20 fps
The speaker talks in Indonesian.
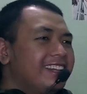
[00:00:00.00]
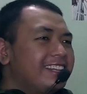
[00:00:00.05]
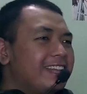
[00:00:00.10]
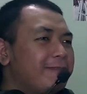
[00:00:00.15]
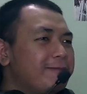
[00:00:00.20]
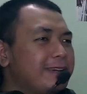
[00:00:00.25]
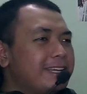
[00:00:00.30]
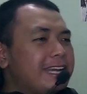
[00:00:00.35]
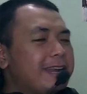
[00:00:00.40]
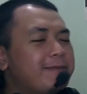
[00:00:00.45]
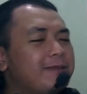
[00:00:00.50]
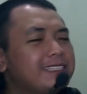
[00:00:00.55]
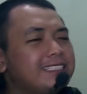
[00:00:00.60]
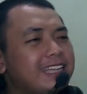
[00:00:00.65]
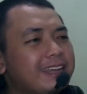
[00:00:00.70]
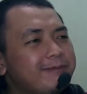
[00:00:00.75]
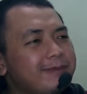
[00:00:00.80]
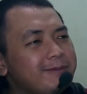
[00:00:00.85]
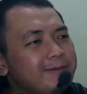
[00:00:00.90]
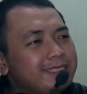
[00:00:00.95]
Tapi kenapa
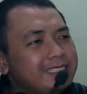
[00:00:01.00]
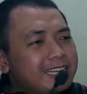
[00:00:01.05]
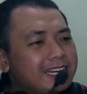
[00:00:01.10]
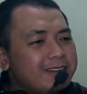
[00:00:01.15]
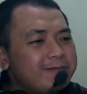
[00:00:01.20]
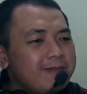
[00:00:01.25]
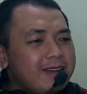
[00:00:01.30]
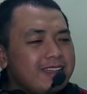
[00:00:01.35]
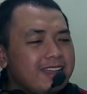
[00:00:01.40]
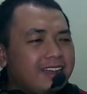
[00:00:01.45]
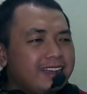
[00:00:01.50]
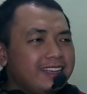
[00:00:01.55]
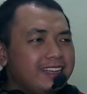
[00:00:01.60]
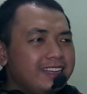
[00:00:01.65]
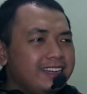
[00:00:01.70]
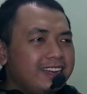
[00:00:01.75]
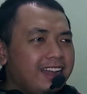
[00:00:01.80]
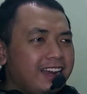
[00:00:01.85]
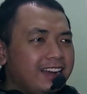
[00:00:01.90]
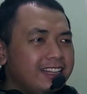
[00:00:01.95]
sih Emi bisa
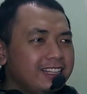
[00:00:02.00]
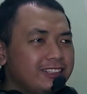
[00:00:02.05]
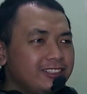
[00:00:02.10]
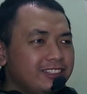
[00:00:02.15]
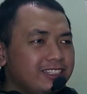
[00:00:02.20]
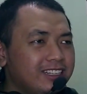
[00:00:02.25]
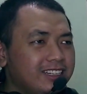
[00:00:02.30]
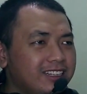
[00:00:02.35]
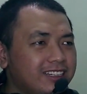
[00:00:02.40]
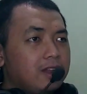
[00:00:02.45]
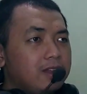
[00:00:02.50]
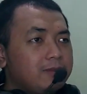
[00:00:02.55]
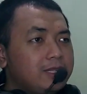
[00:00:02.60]
ngebayangin hal itu ya?